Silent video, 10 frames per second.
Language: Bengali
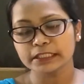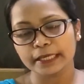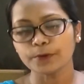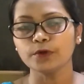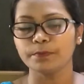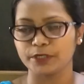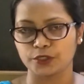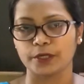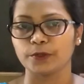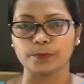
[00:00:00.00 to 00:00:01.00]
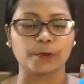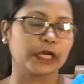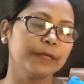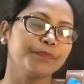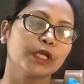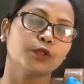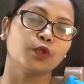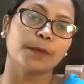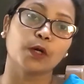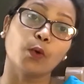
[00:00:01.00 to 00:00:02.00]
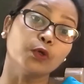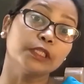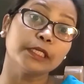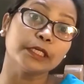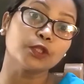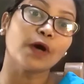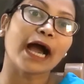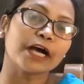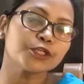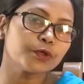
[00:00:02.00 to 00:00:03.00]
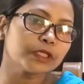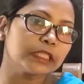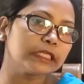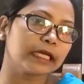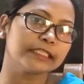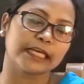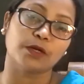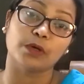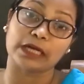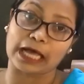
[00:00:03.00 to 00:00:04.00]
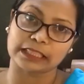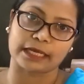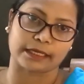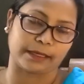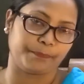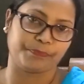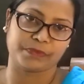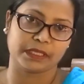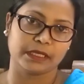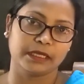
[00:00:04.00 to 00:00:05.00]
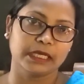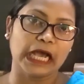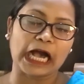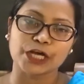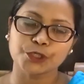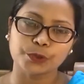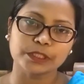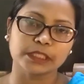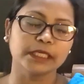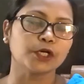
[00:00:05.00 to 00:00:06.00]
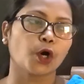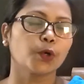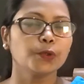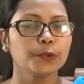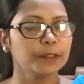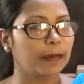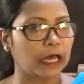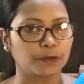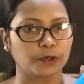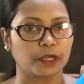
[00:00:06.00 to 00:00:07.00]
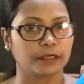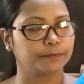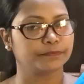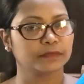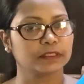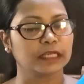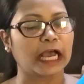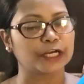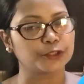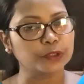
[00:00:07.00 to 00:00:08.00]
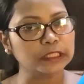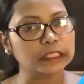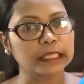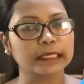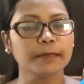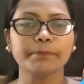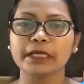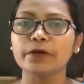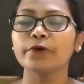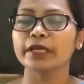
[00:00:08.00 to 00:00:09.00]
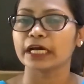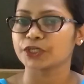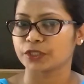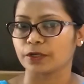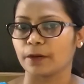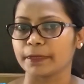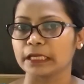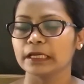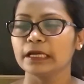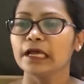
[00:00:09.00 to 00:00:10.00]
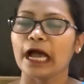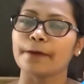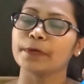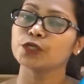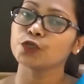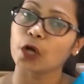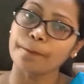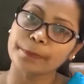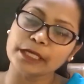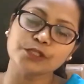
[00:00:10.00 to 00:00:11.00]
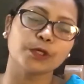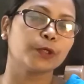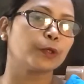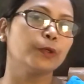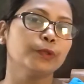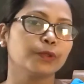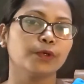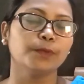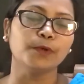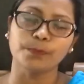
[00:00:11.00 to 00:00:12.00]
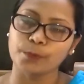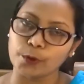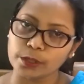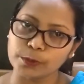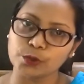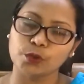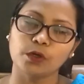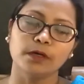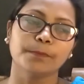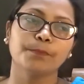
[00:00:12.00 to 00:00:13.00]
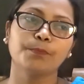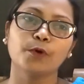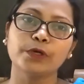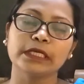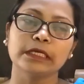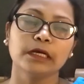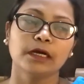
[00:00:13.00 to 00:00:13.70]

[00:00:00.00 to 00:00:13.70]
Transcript: যে কোনো বিষয়ের উপরে তোমার অতিরিক্ত আসক্তিটা যেন না থাকে আসক্তি কখনোই ভালো নয় আসক্তি থেকে বের হয়ে আসতে হবে আমরা সব কিছুই গ্রহণ করব পরিমিত পরি